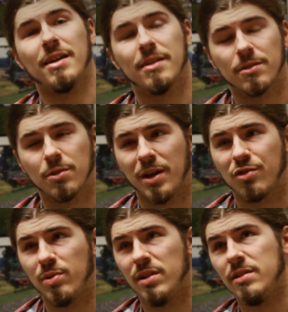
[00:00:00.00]
jetzt sagen, zum
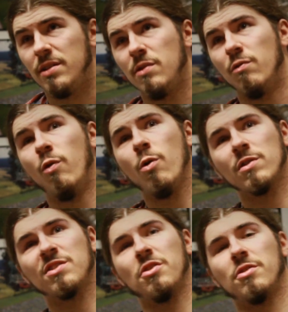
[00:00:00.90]
Beispiel die
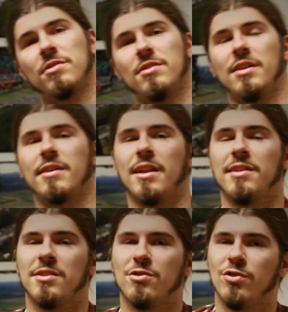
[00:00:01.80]
Worksongs, die
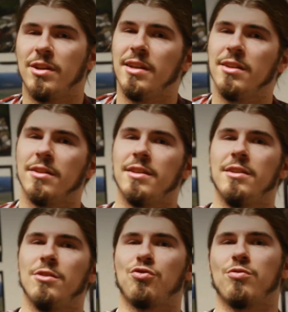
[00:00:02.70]
klassischen Lieder,
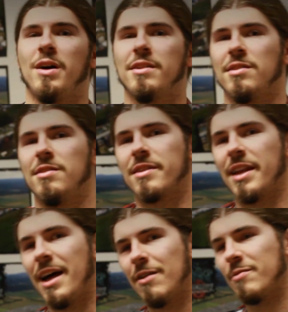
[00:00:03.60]
die schwarze
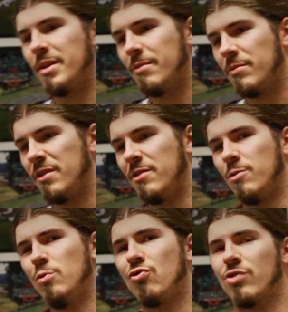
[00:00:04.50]
Sklaven in
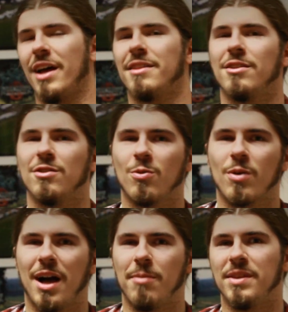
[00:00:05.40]
den Südstaaten
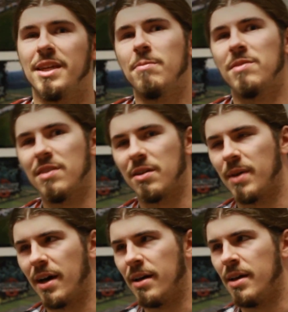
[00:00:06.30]
gesungen haben, die gibt es
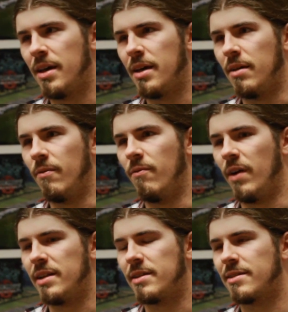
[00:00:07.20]
nicht mehr,
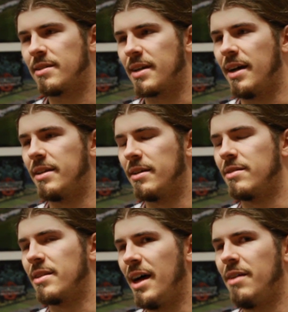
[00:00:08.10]
weil es
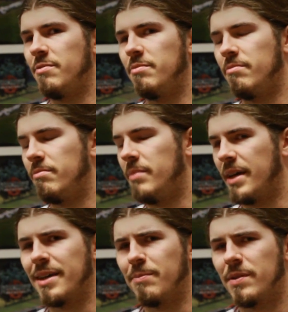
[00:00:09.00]
keine Sklaven
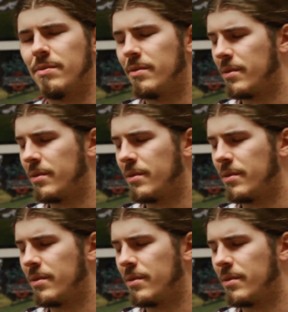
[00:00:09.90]
mehr gibt.